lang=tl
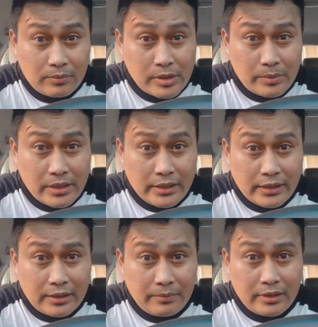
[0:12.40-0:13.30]
nagbibiyahe
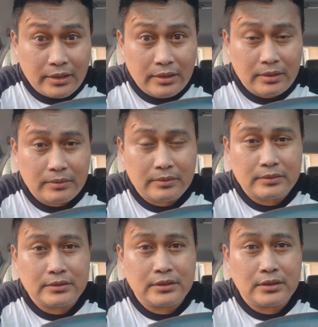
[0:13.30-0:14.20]
kami
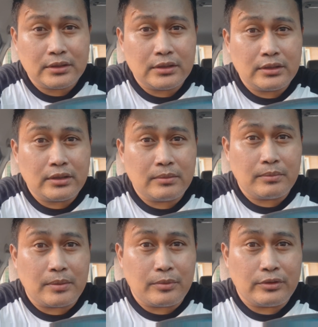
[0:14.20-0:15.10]

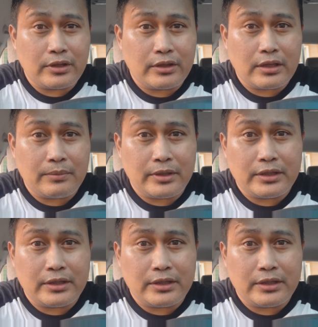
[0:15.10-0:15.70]
papunta sa aming